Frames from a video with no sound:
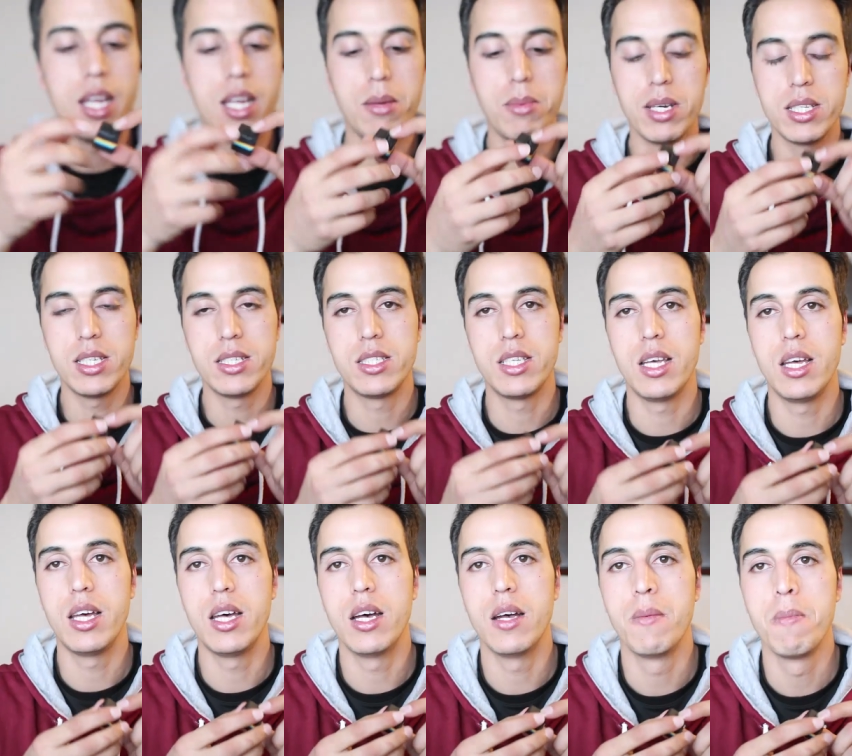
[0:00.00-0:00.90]
الا
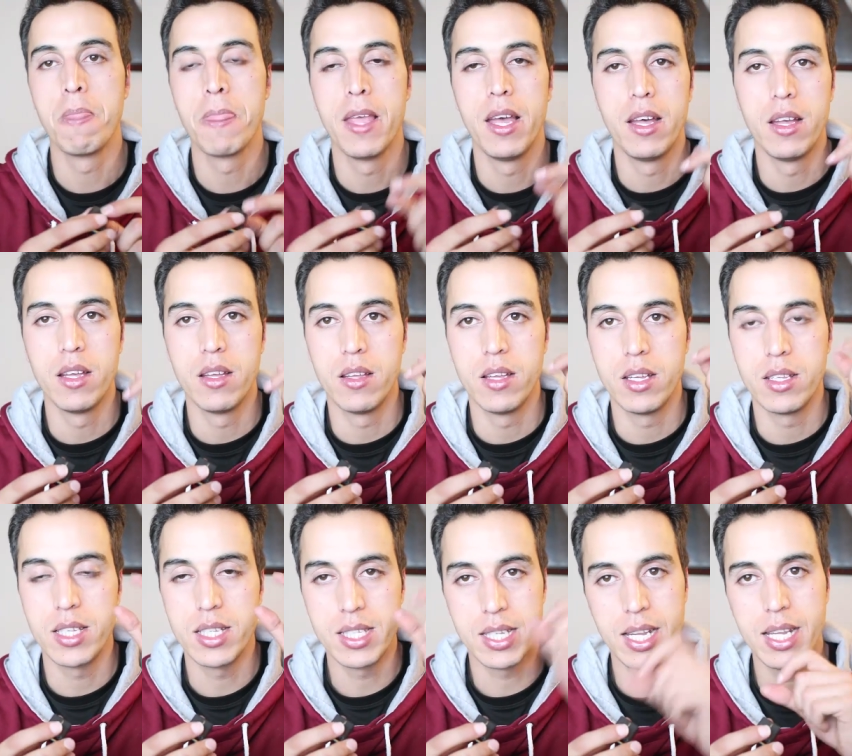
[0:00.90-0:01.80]
بغيتي
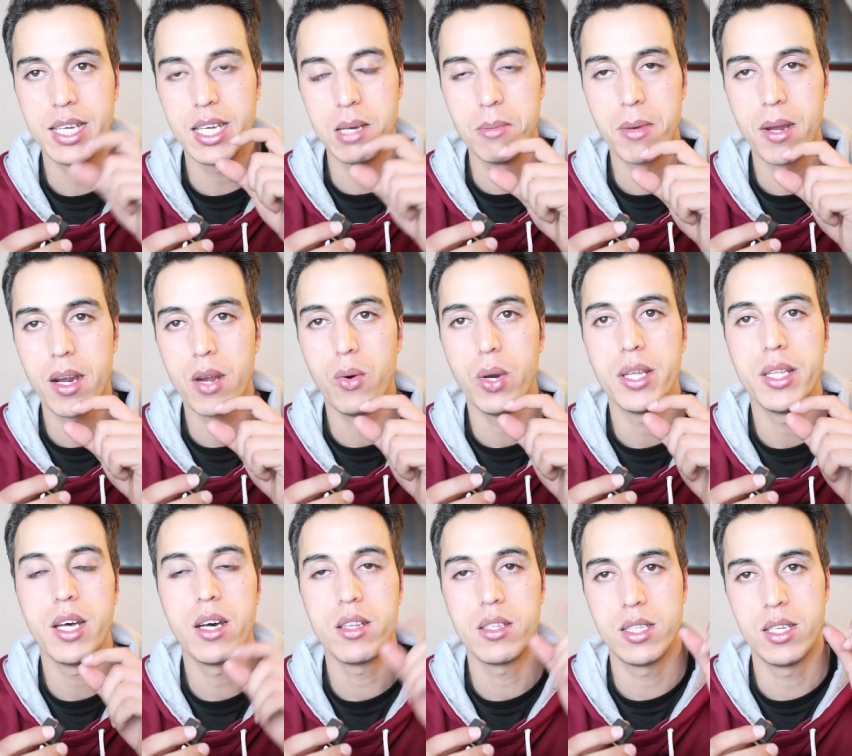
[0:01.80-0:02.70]
تتكليكي مره
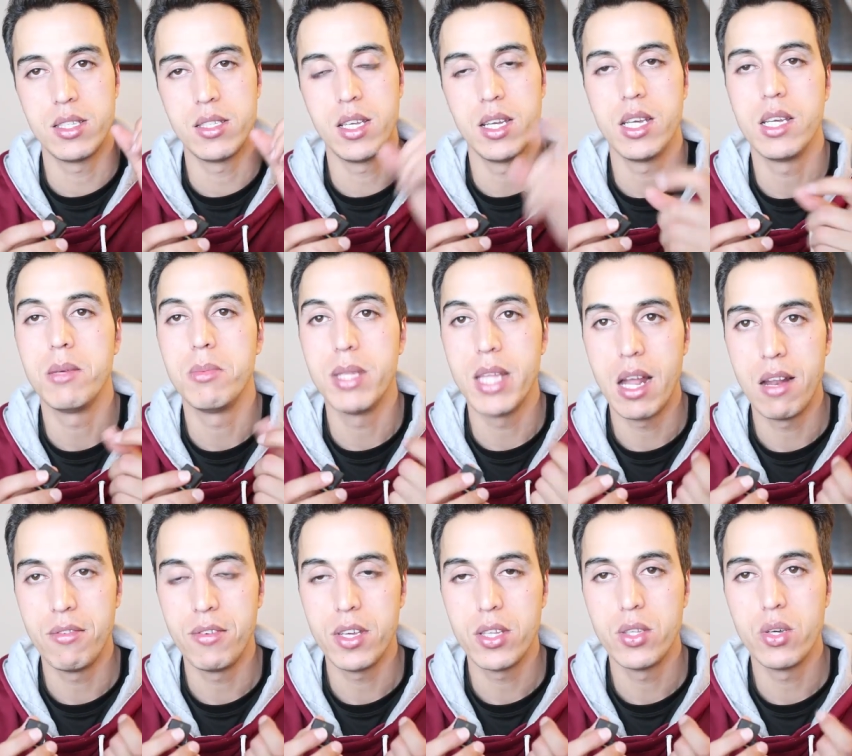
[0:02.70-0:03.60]
واحده تبدا
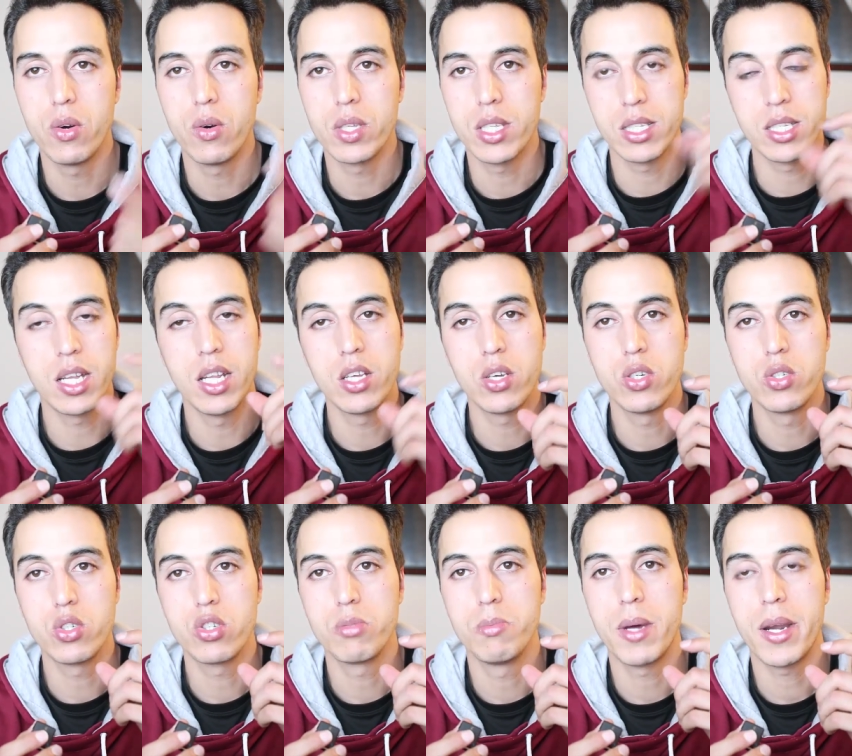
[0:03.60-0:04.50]
الفيديو تتكليكي
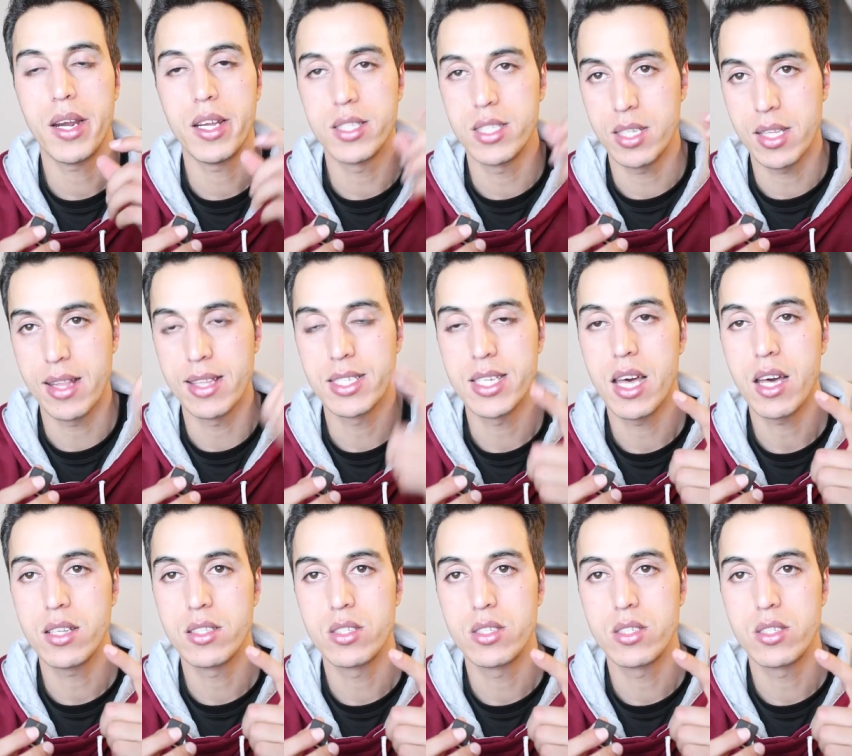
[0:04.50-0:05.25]
جوج مرات تتلتقط